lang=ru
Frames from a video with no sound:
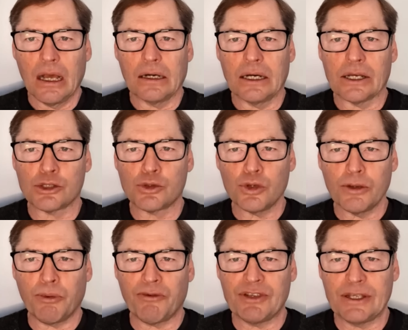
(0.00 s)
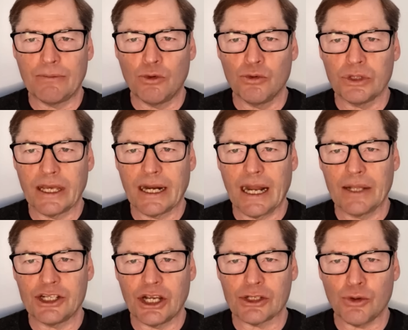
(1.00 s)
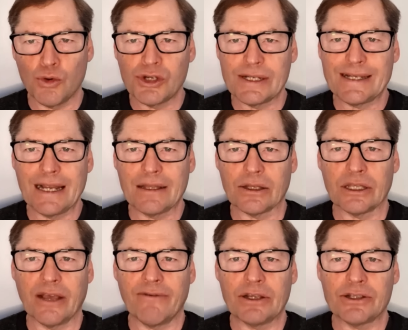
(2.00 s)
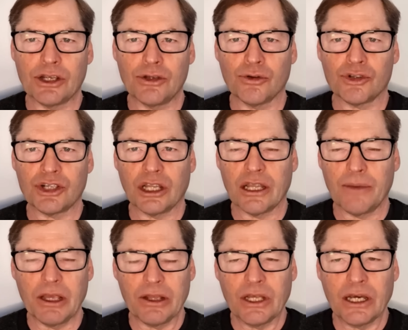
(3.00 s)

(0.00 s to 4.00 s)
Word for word: А, судя по всему, на Иран сейчас очень сильно надавили Соединенные Штаты Америки,